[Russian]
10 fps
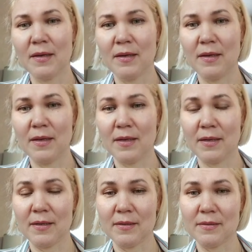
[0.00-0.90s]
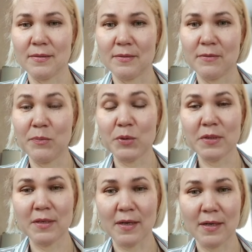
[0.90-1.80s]
Я
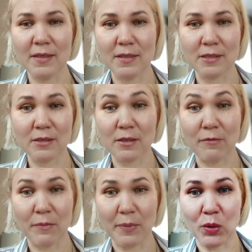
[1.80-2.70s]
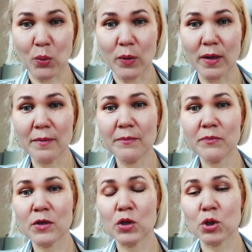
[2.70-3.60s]
выпускник 11 потока
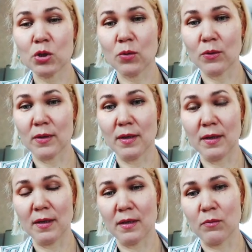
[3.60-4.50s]
школы Никиты